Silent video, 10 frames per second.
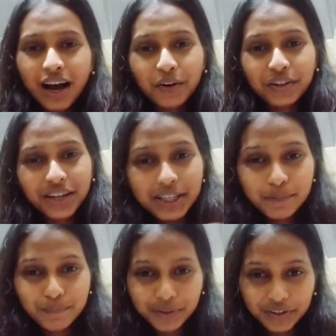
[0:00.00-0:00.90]
আওয়ার
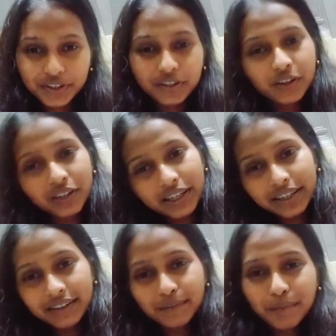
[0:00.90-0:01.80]
নেক্সট বার্ড ওকে
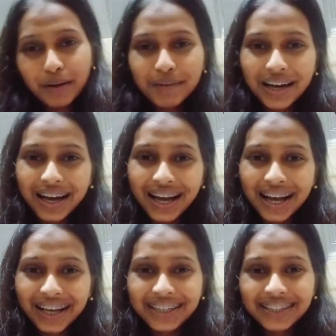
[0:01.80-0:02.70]
বাই
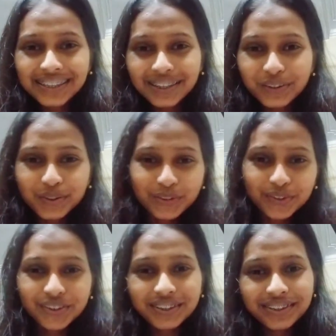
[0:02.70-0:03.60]
বাই সি ইউ
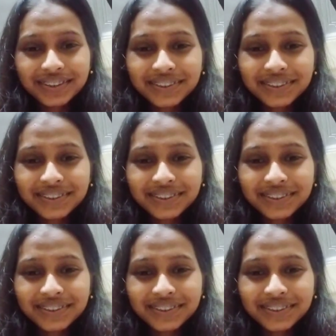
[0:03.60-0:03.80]
সুন